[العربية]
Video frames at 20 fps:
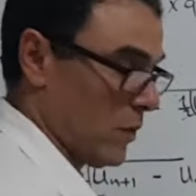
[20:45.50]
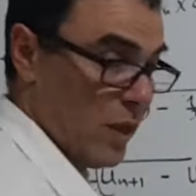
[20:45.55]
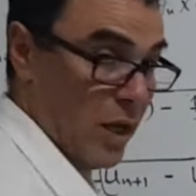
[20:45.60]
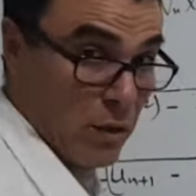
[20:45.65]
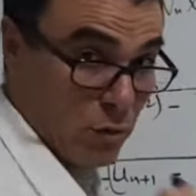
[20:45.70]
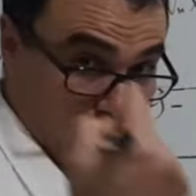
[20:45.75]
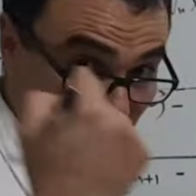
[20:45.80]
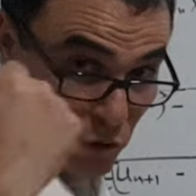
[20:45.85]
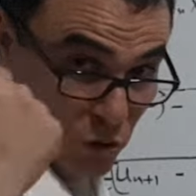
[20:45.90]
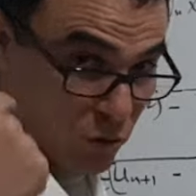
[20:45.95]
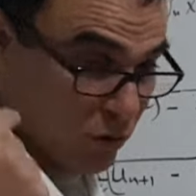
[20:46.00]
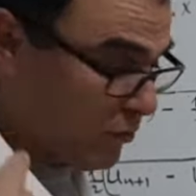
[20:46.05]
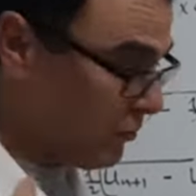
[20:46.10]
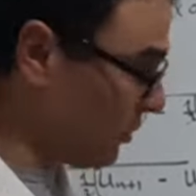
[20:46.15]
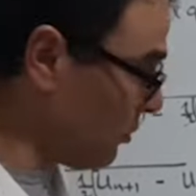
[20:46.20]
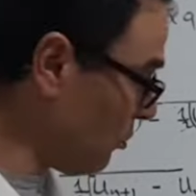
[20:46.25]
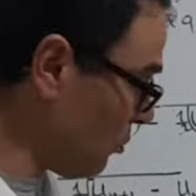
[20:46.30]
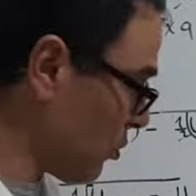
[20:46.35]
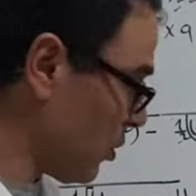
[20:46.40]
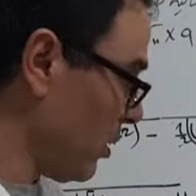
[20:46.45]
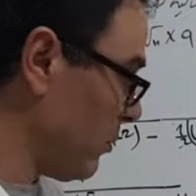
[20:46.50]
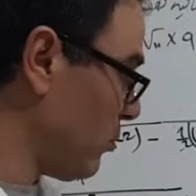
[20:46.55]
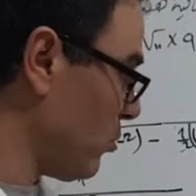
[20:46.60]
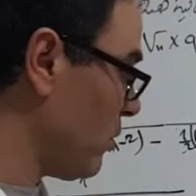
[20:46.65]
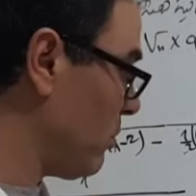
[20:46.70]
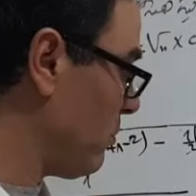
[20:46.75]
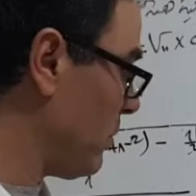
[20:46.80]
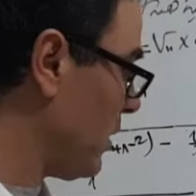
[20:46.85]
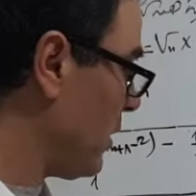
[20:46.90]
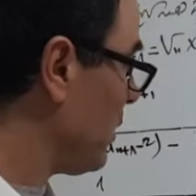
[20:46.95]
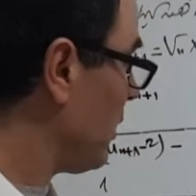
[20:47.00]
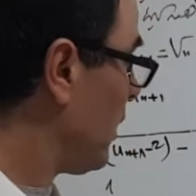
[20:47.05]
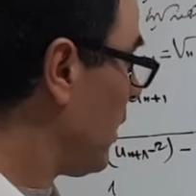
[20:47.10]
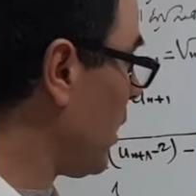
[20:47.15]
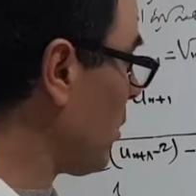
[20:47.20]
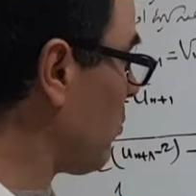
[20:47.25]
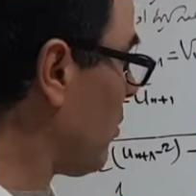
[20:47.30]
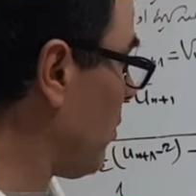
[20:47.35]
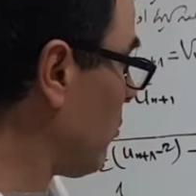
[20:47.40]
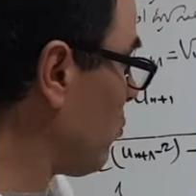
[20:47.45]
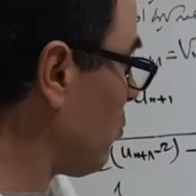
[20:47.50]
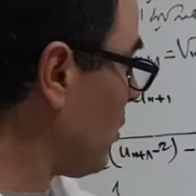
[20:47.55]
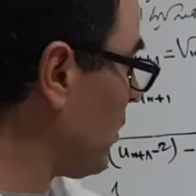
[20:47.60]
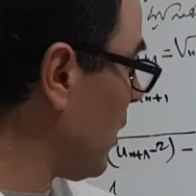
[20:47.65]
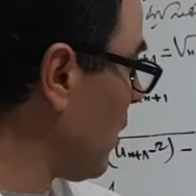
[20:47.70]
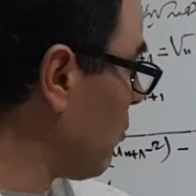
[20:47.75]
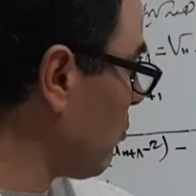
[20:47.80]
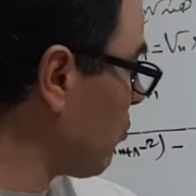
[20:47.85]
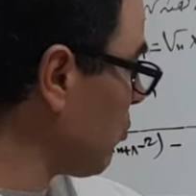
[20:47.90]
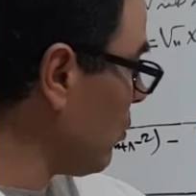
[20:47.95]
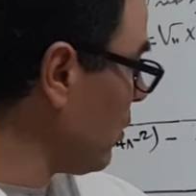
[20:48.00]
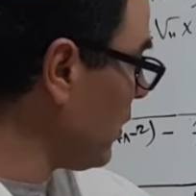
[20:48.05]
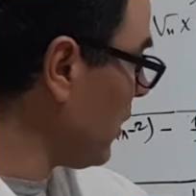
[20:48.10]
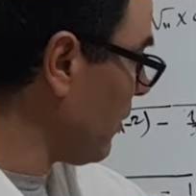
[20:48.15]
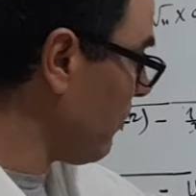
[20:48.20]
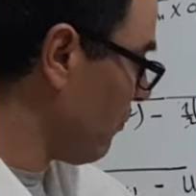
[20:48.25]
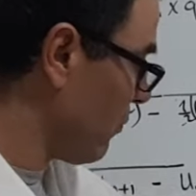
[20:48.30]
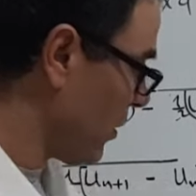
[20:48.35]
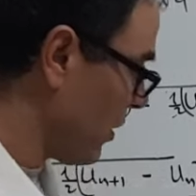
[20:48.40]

عاودوا رجعوا الفيديو تصيبوهم اروحوا دوك نعوضوه هنا